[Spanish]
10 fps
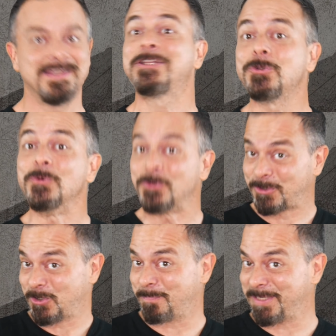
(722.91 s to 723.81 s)
¿Y tú
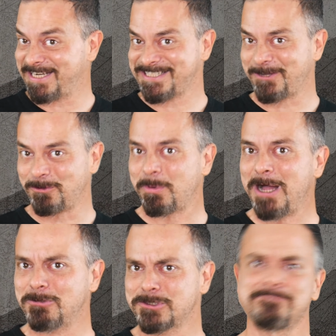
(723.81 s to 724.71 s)
qué opinas de
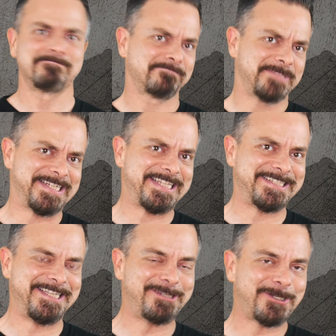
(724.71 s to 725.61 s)
Clubhouse? ¿Ya
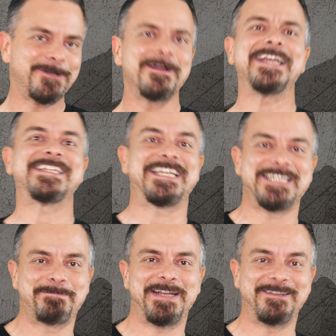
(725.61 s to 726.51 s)
estás dentro? ¿Estás
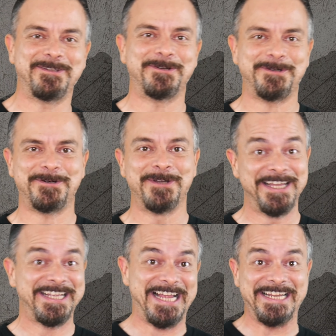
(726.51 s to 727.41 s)
esperando
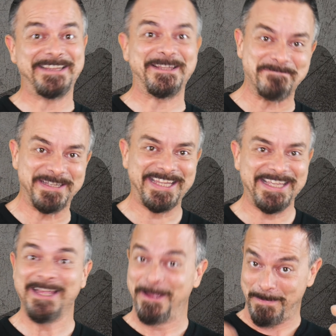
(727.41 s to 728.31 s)
que alguien te
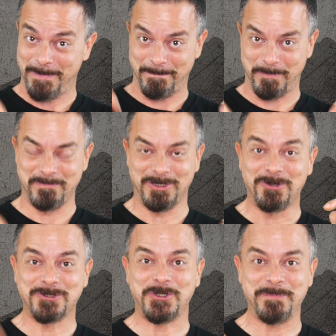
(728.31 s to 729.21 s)
invite? Pónmelo
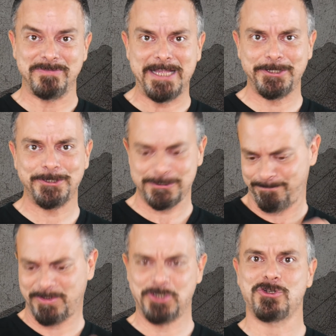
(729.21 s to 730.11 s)
en los comentarios
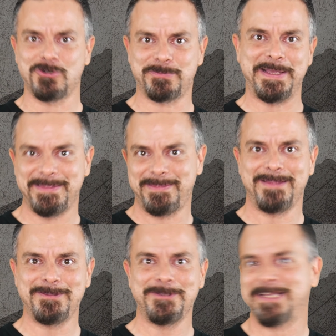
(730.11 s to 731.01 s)
y os los vais
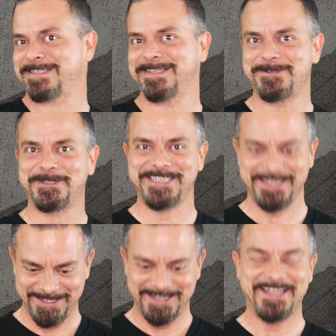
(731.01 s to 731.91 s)
diciendo y así, yo qué
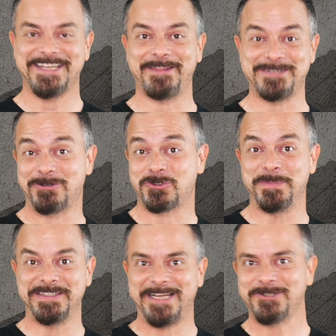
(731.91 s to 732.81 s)
sé, gracias a los
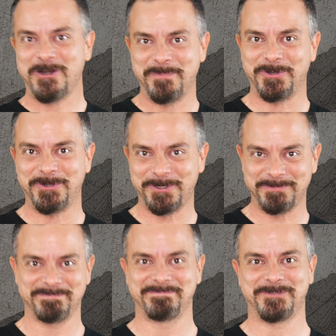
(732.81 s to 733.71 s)
comentarios a lo
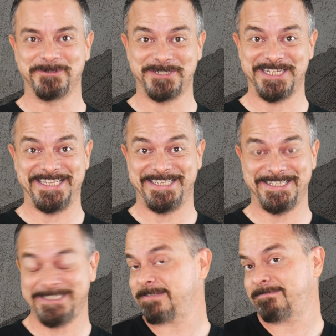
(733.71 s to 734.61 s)
mejor
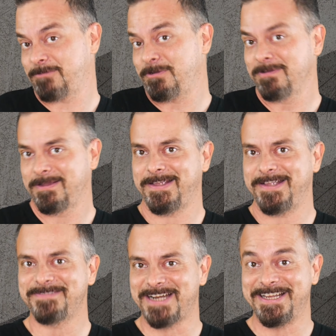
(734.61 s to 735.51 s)
conseguís eh,
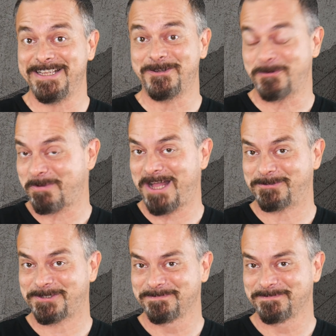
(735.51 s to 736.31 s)
entrar en Clubhouse.